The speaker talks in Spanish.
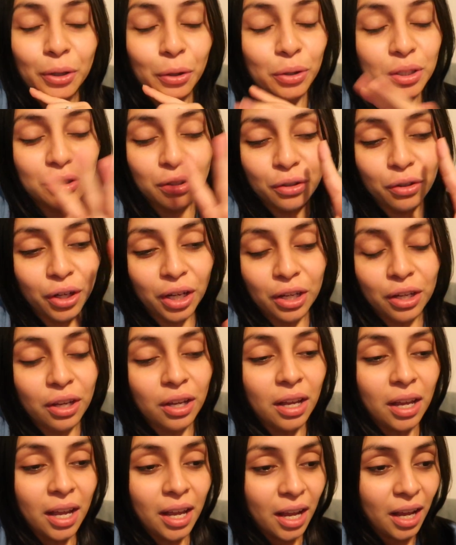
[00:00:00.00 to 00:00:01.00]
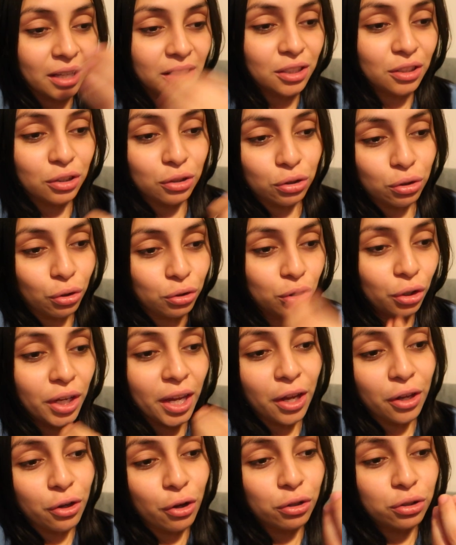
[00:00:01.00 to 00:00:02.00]
bueno, eso es lo que eso
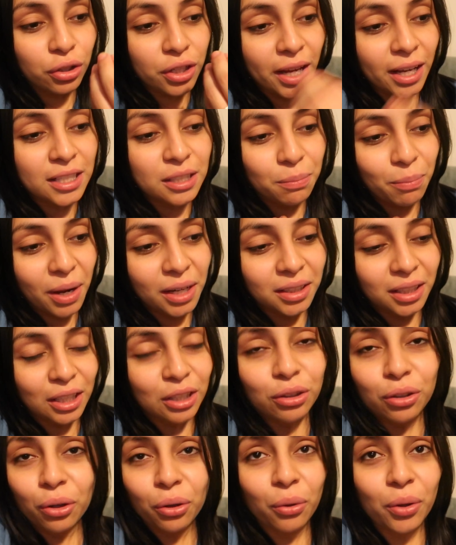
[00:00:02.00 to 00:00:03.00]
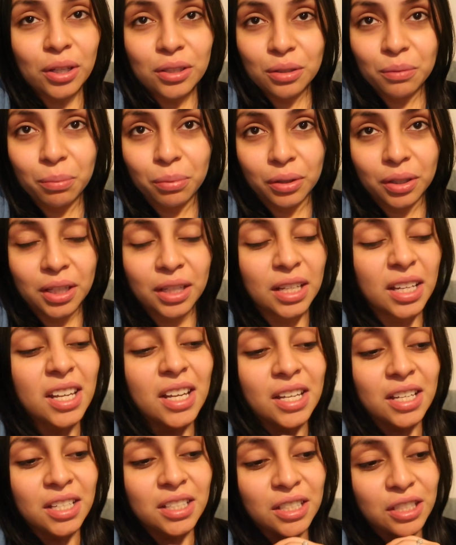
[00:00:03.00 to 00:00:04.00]
soy yo soy experta en todo eso porque
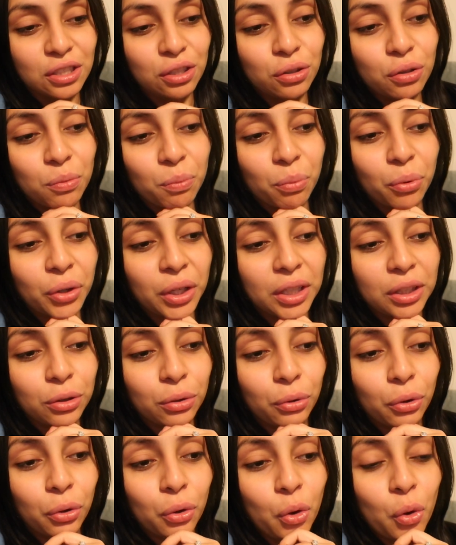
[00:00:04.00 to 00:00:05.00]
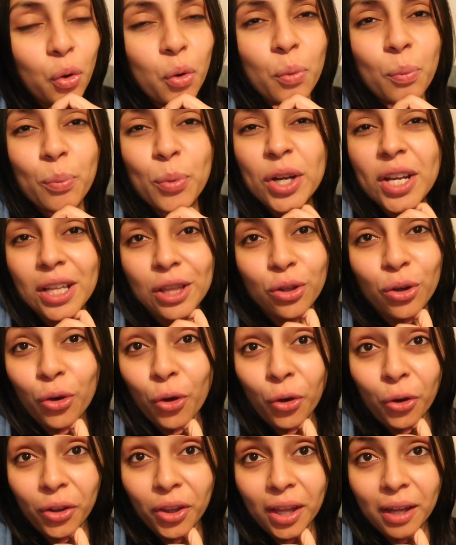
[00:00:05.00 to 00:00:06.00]
sí soy un poquito un poquito
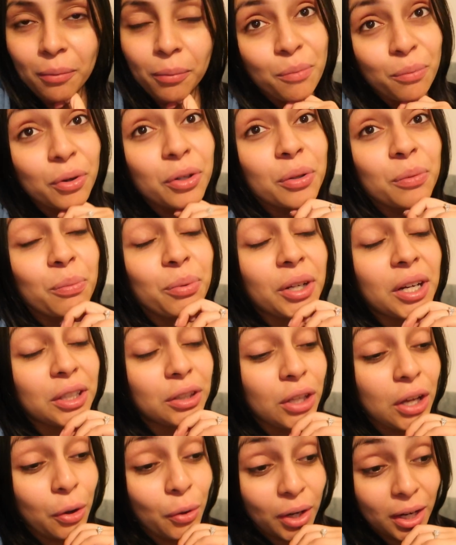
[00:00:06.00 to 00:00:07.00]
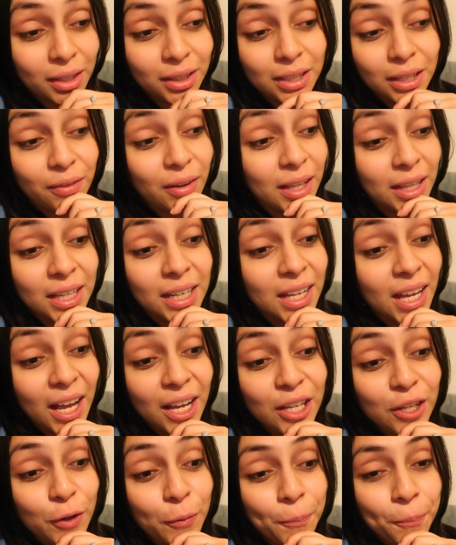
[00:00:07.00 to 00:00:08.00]
coda. Bueno, un poquito ahorrativa
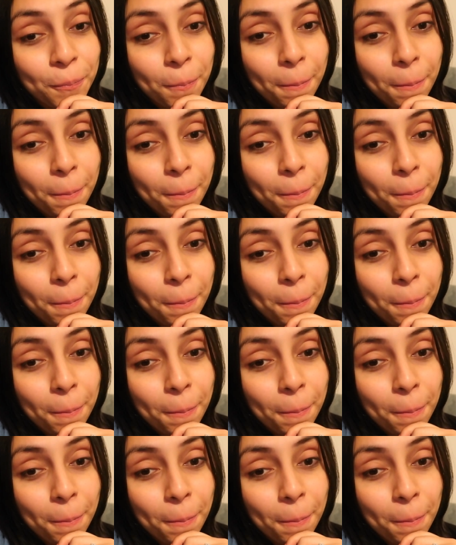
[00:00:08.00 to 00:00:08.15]
diría yo.